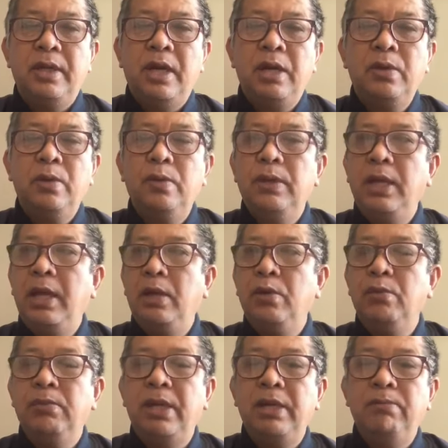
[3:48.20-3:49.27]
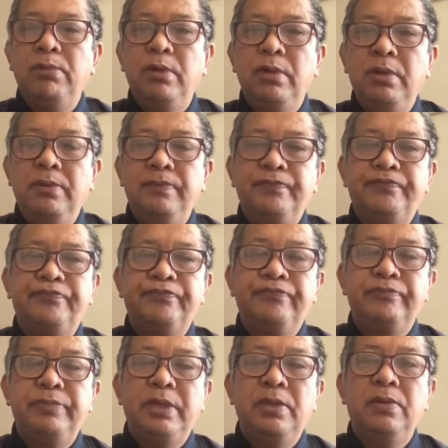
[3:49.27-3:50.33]
Ako wala akong Bible
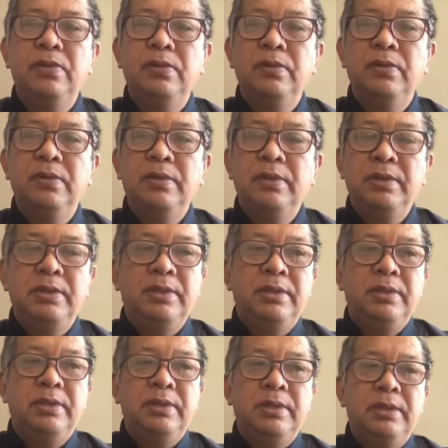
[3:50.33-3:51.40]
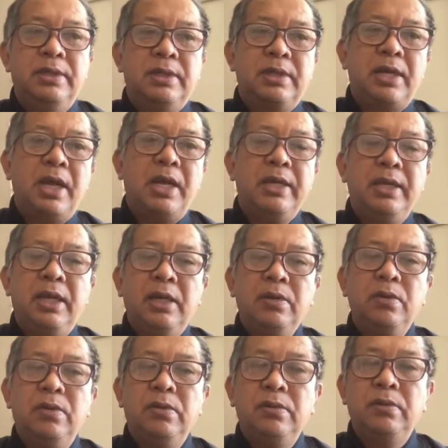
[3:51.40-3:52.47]
pero kaya
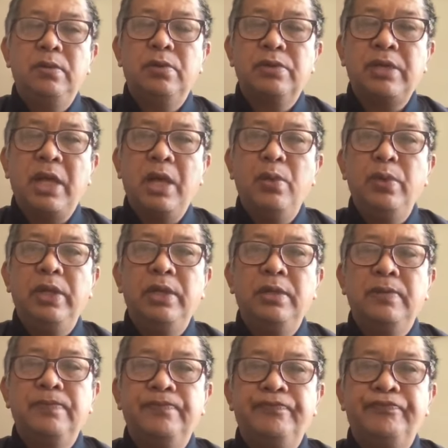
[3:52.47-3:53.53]
kong lusawin